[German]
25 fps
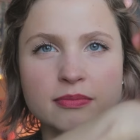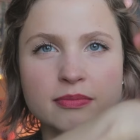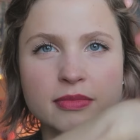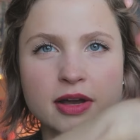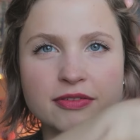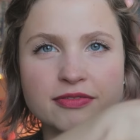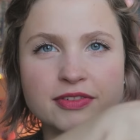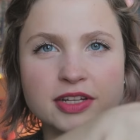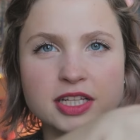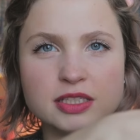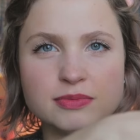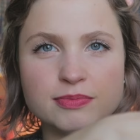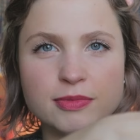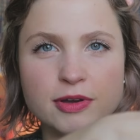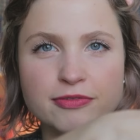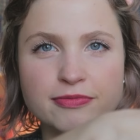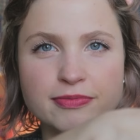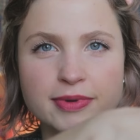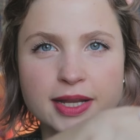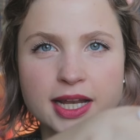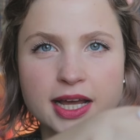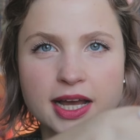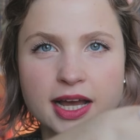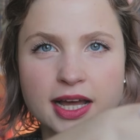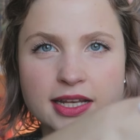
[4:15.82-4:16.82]
Machen wir das mal auf
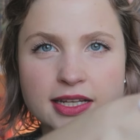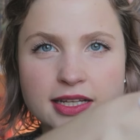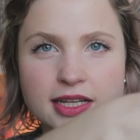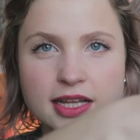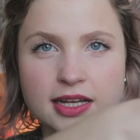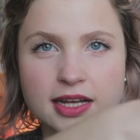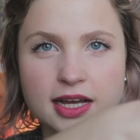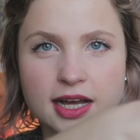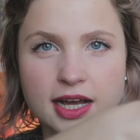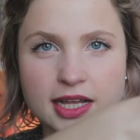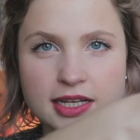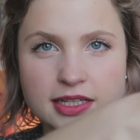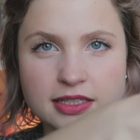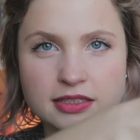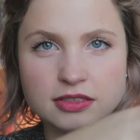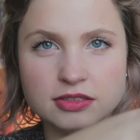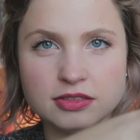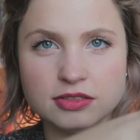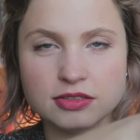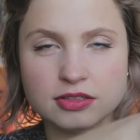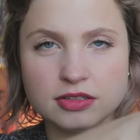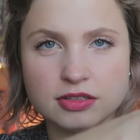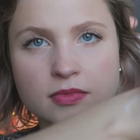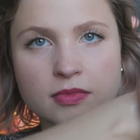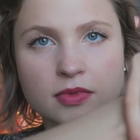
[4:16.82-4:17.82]
meiner anderen Hand.
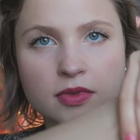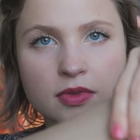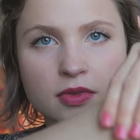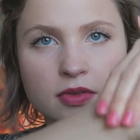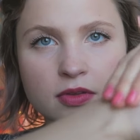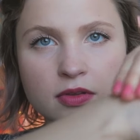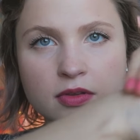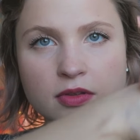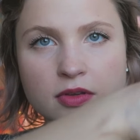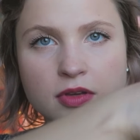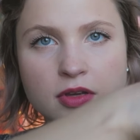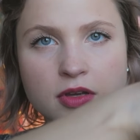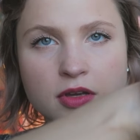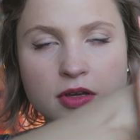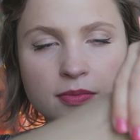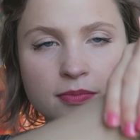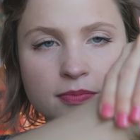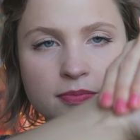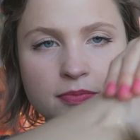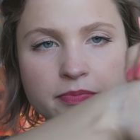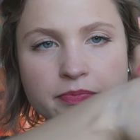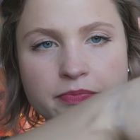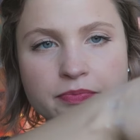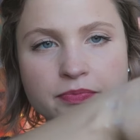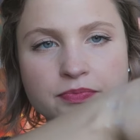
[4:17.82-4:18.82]

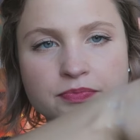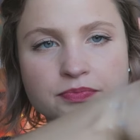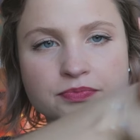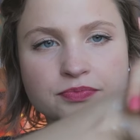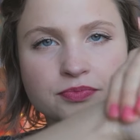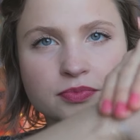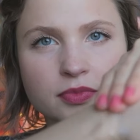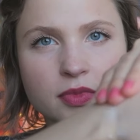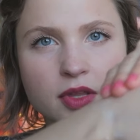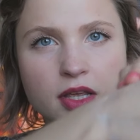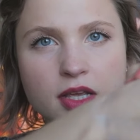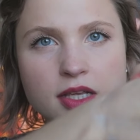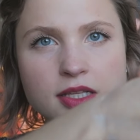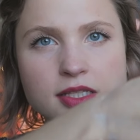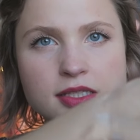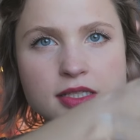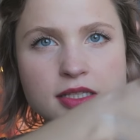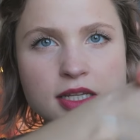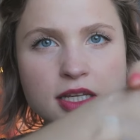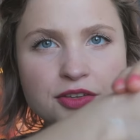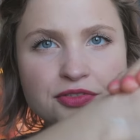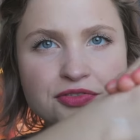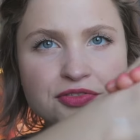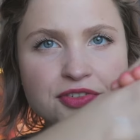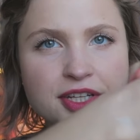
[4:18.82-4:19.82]
Ähm, ist
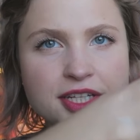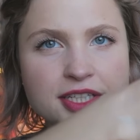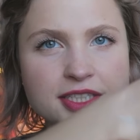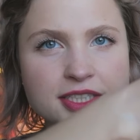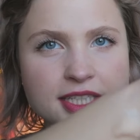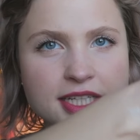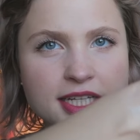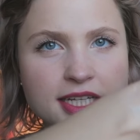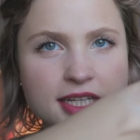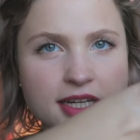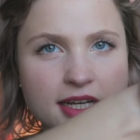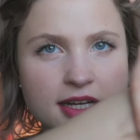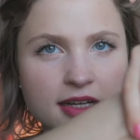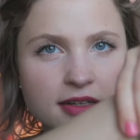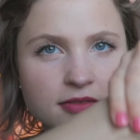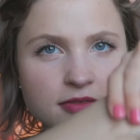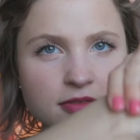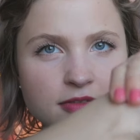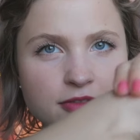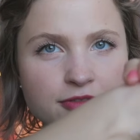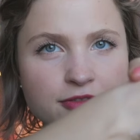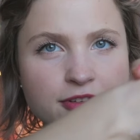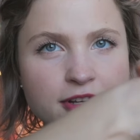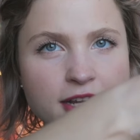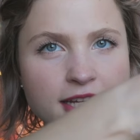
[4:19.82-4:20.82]
nicht viel dicker,
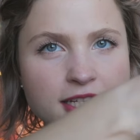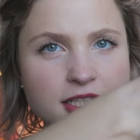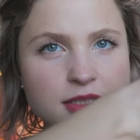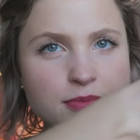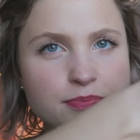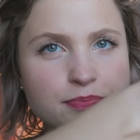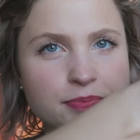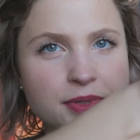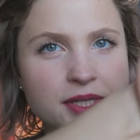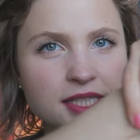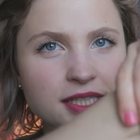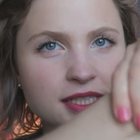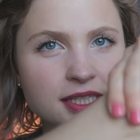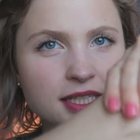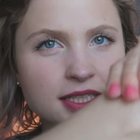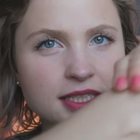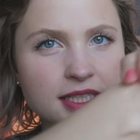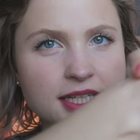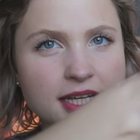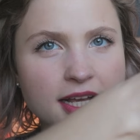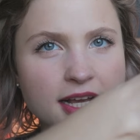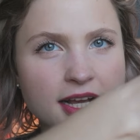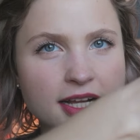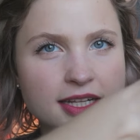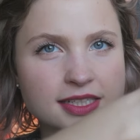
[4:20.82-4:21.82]
vielleicht ein bisschen
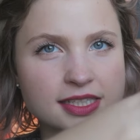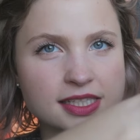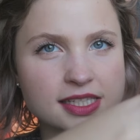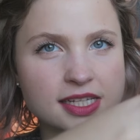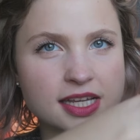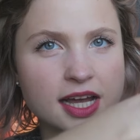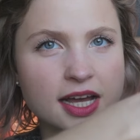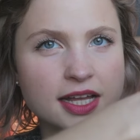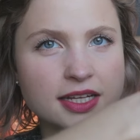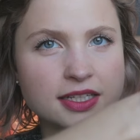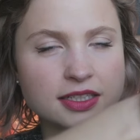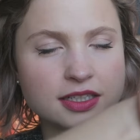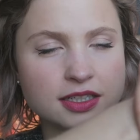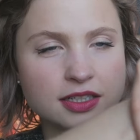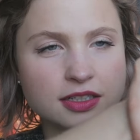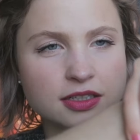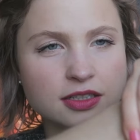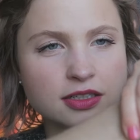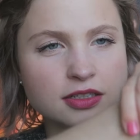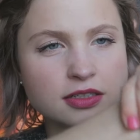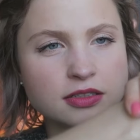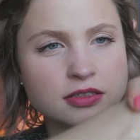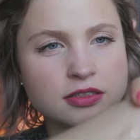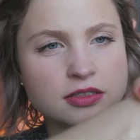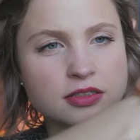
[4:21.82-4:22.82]
dicker als die
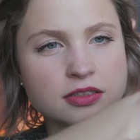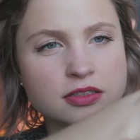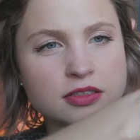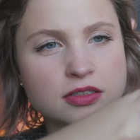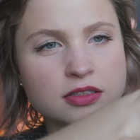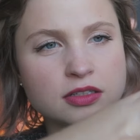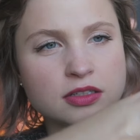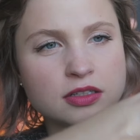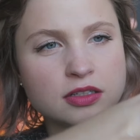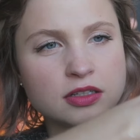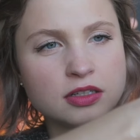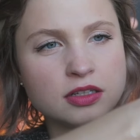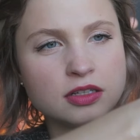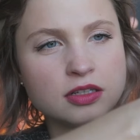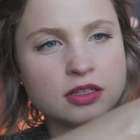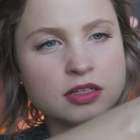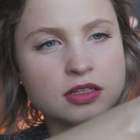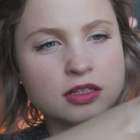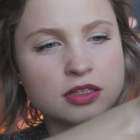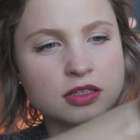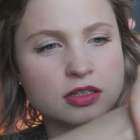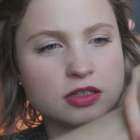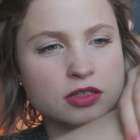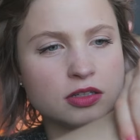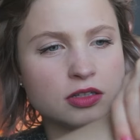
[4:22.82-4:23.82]
andere.
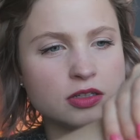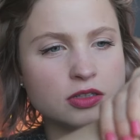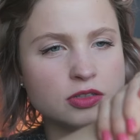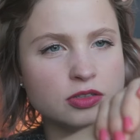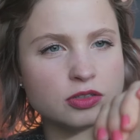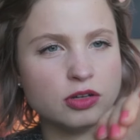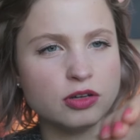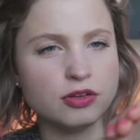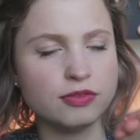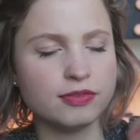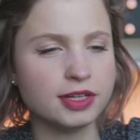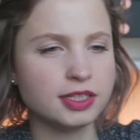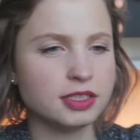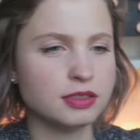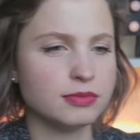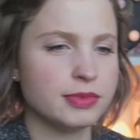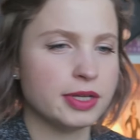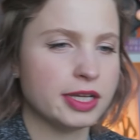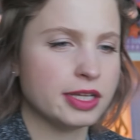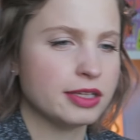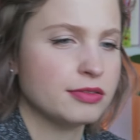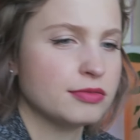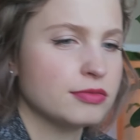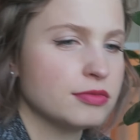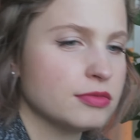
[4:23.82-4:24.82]
Oh doch, warte
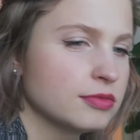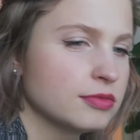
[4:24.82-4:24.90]
mal.